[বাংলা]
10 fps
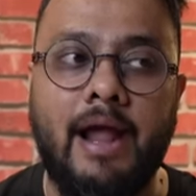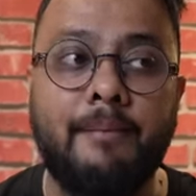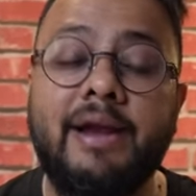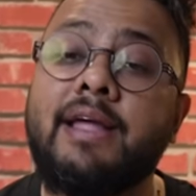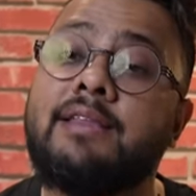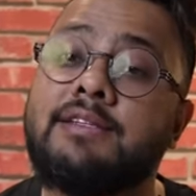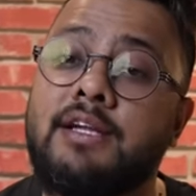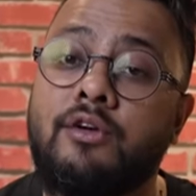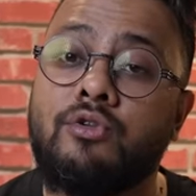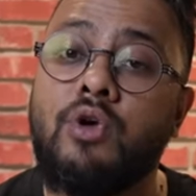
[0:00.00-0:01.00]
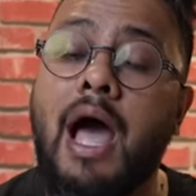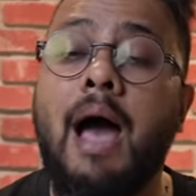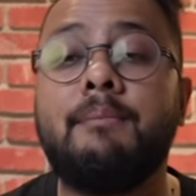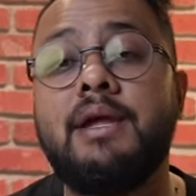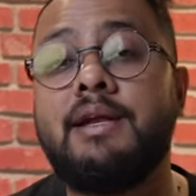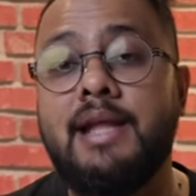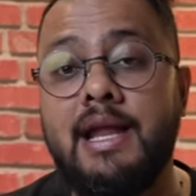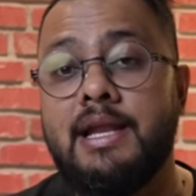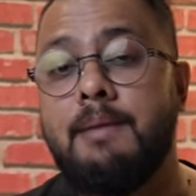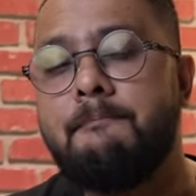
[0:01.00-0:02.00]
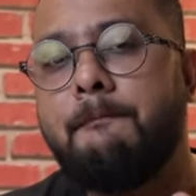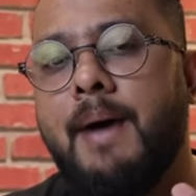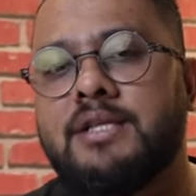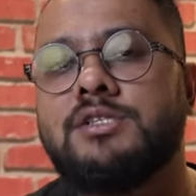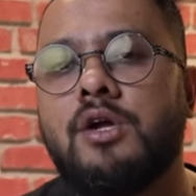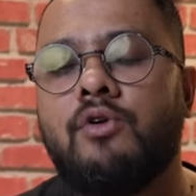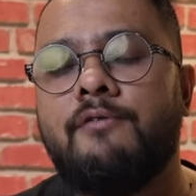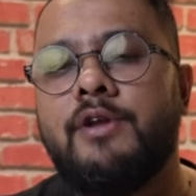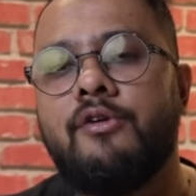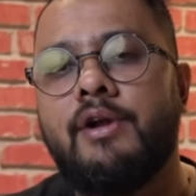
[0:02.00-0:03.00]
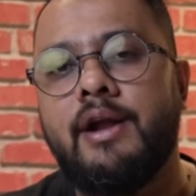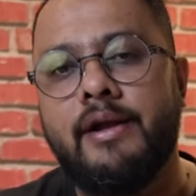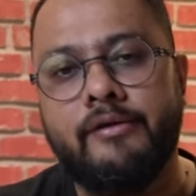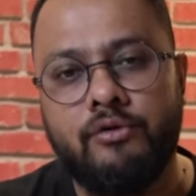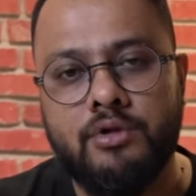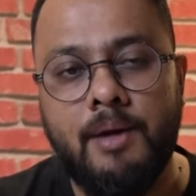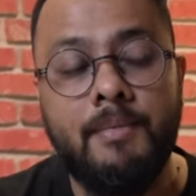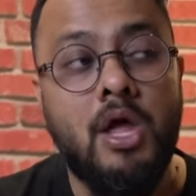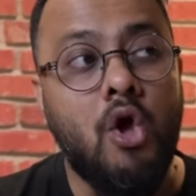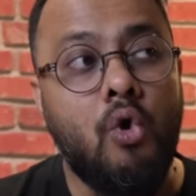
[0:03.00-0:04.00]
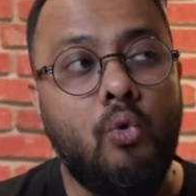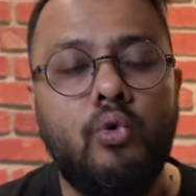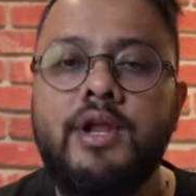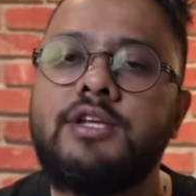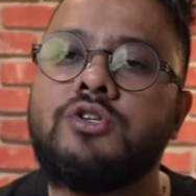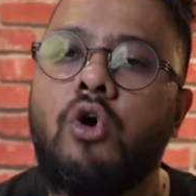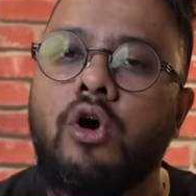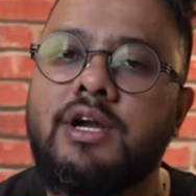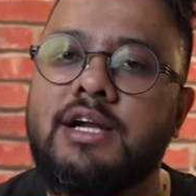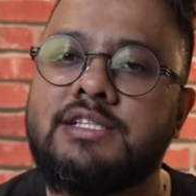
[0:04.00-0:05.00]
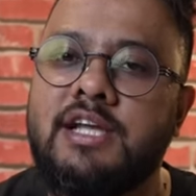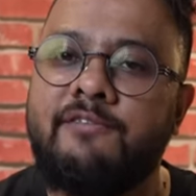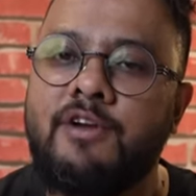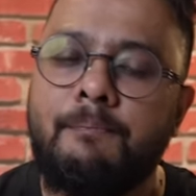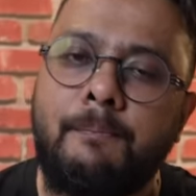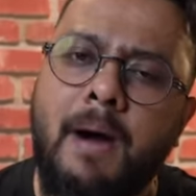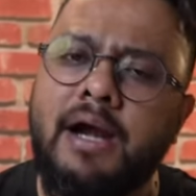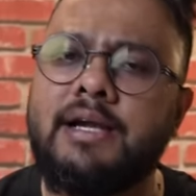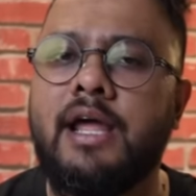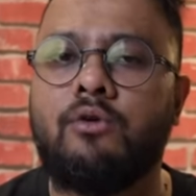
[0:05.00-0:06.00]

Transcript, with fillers: আর আমার ক্ষেত্রে যেটা হতো আমি ডেইলি পাঁচটা করে ভিডিও রেন্ডার করতাম উনিশ ঘন্টার শিফট পার ডে